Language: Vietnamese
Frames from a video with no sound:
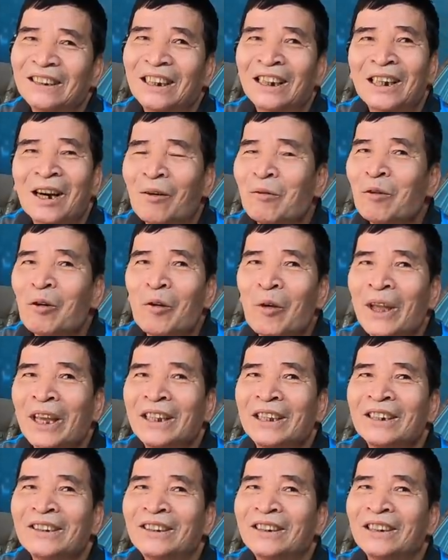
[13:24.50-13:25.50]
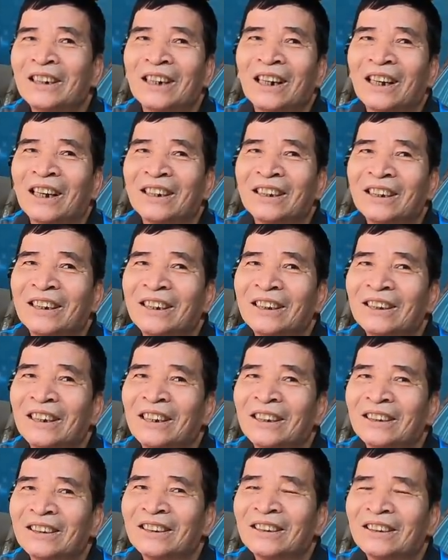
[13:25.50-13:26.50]
chứ không có quen trước hay là gì hết
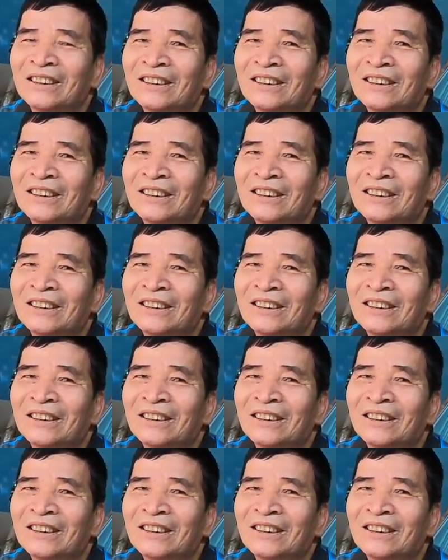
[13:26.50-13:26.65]
trơn